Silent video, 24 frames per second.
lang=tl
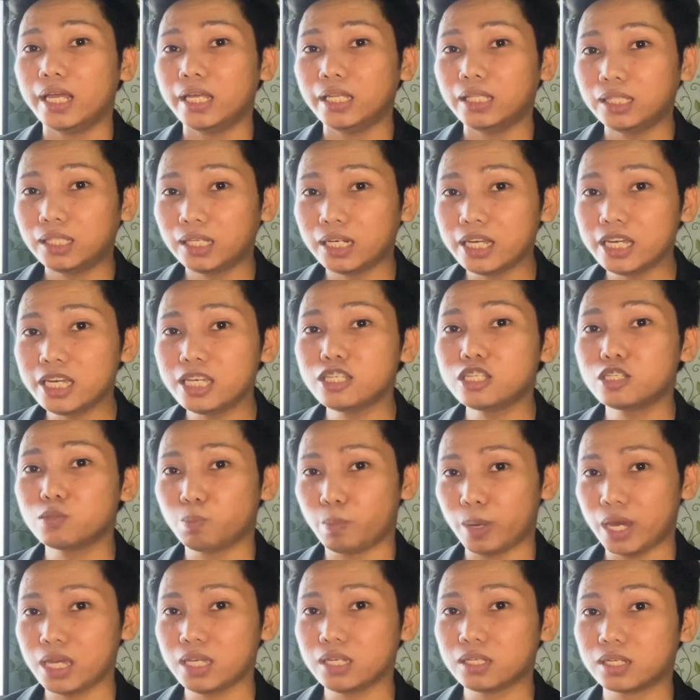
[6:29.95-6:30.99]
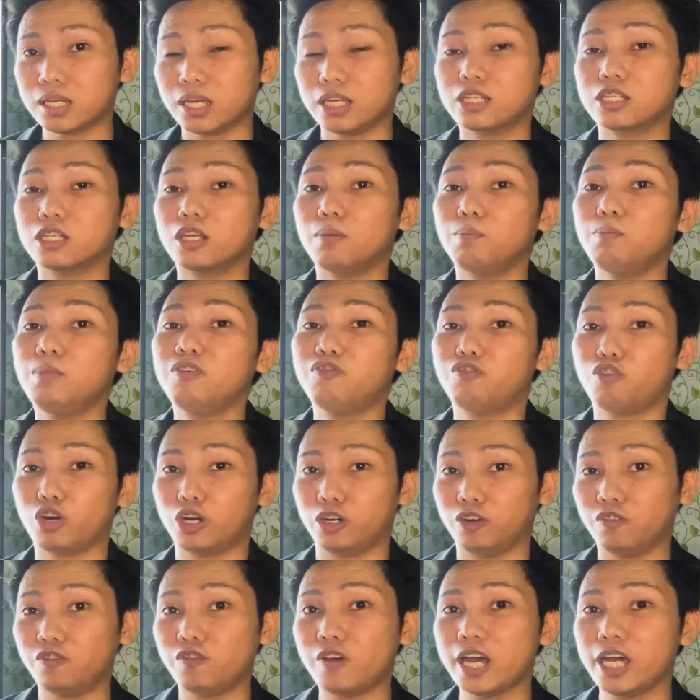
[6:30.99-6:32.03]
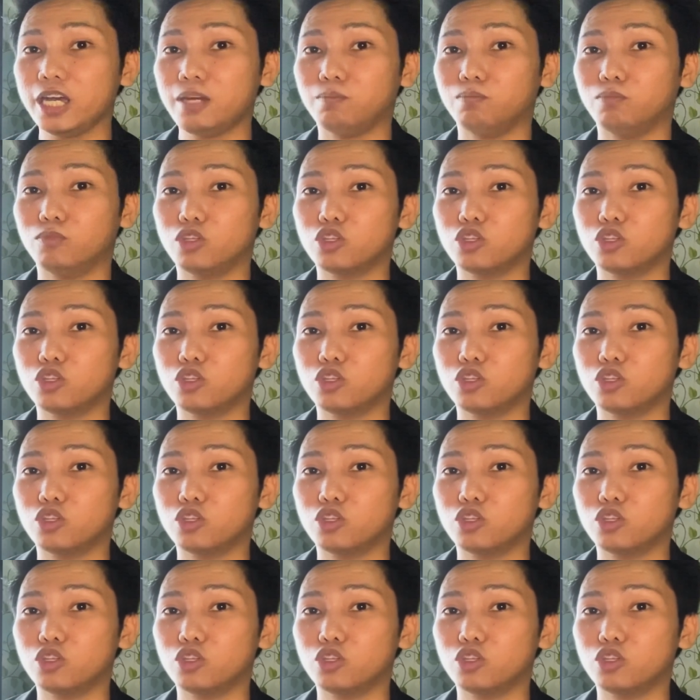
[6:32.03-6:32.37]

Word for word: 3 spaces before 5.